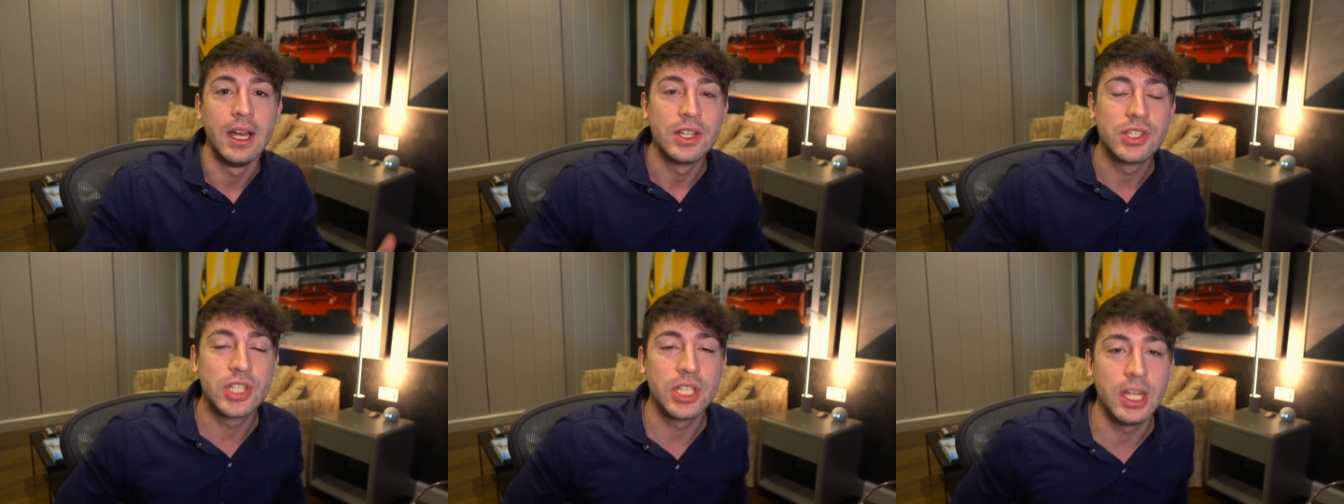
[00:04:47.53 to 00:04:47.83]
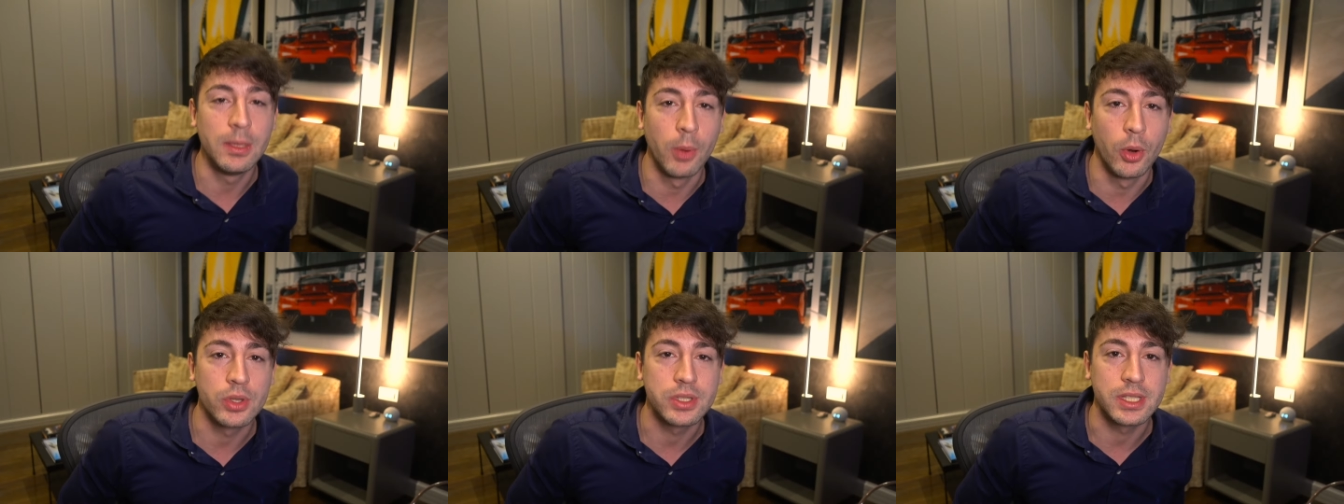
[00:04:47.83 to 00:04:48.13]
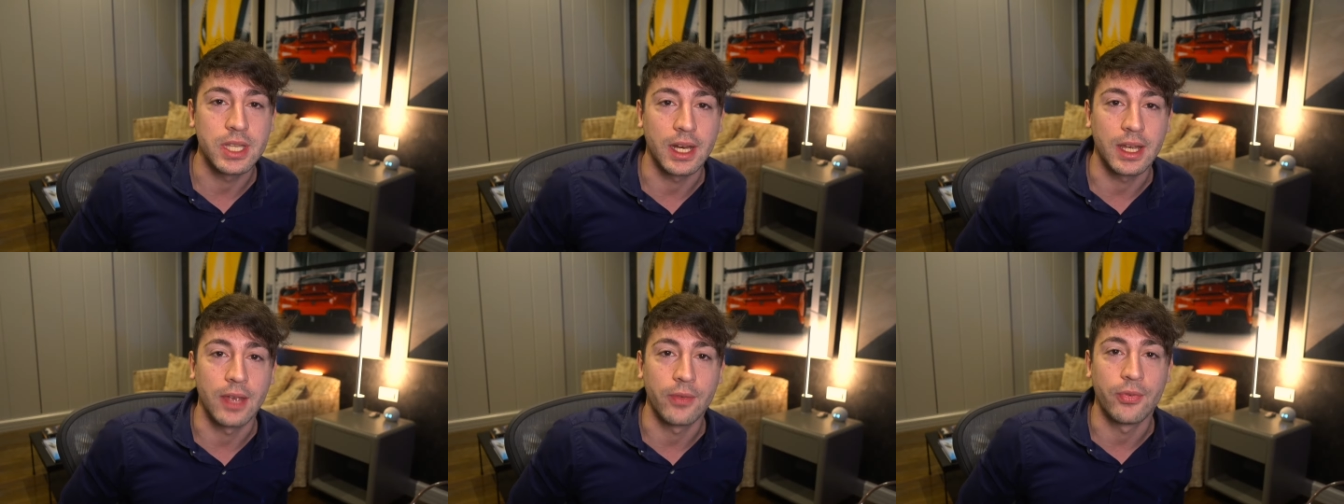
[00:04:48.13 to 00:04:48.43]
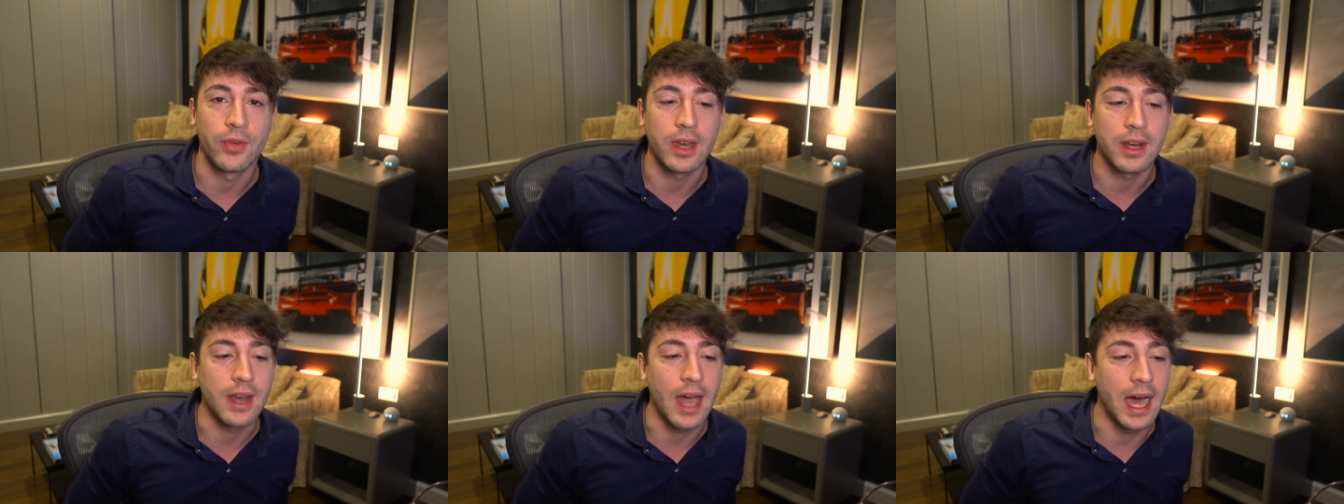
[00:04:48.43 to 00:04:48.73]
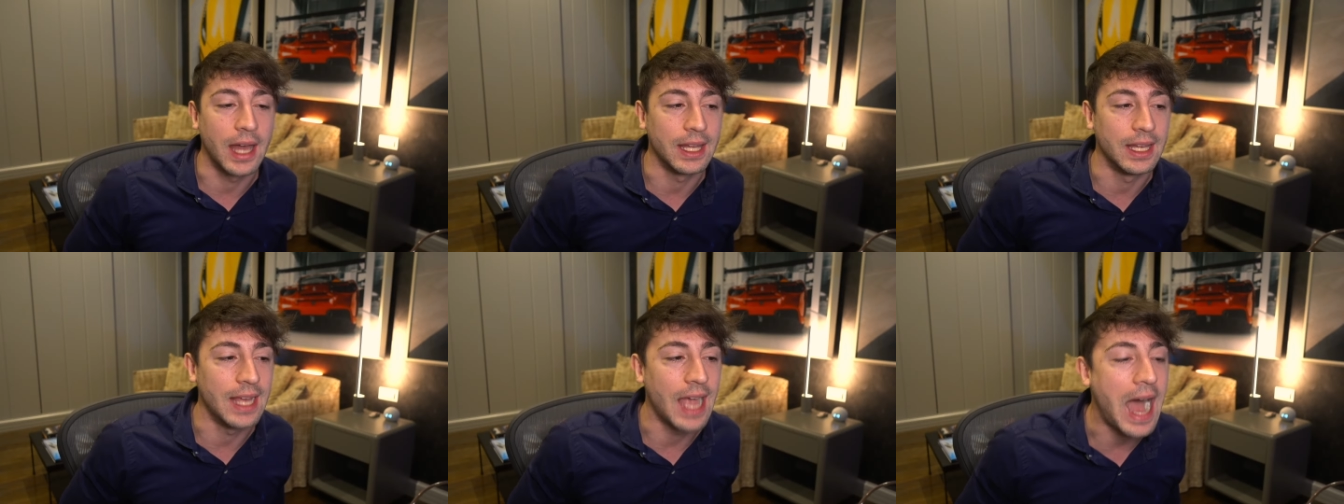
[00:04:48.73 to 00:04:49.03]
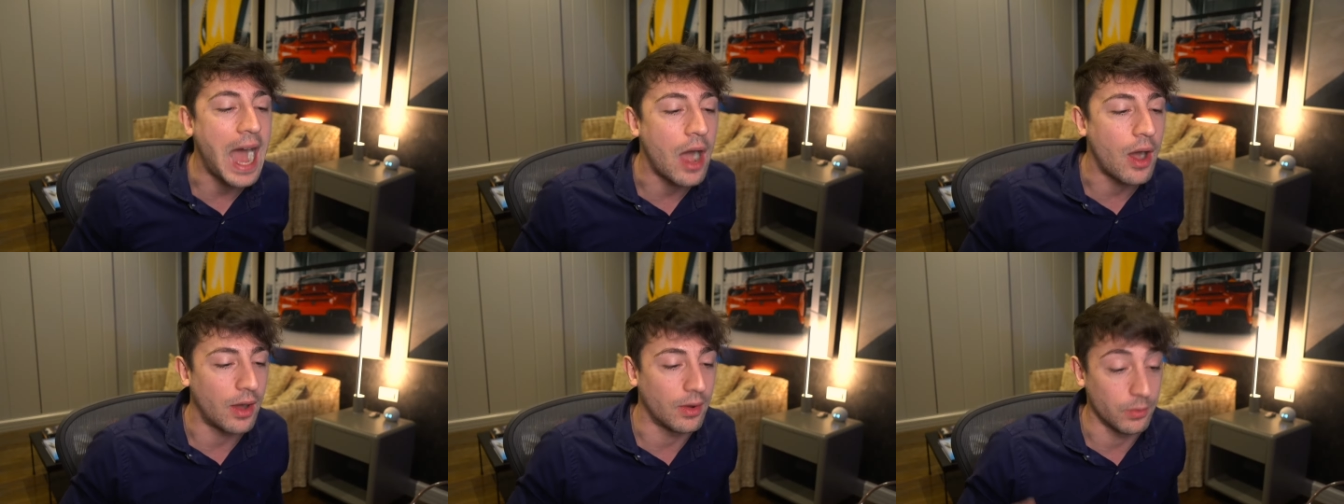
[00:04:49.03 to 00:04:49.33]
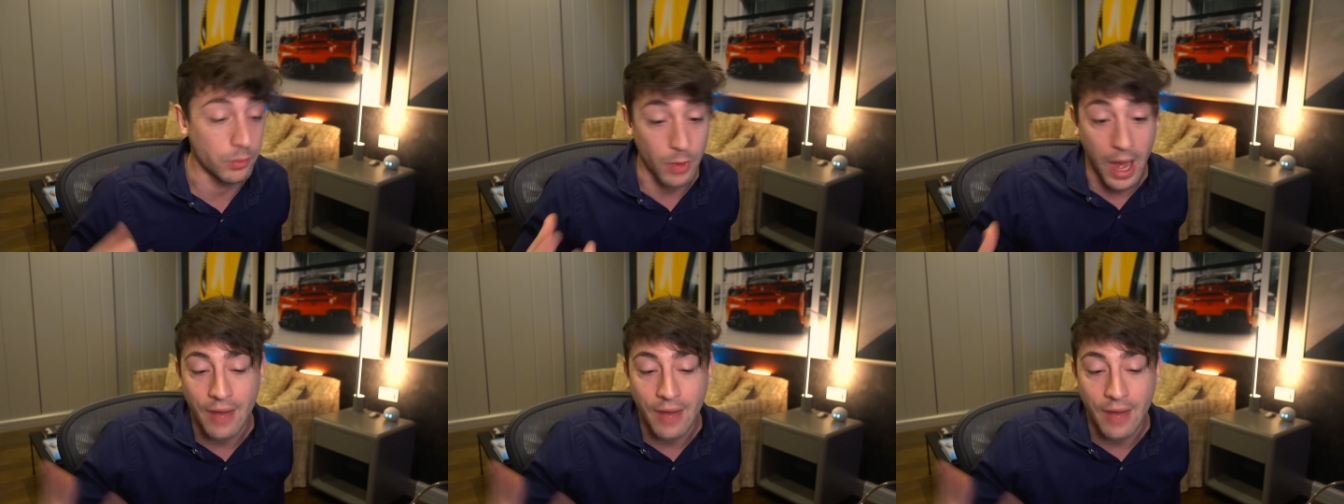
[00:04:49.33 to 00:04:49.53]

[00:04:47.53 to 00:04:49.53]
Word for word: Ci dimostra che Ferrari ha,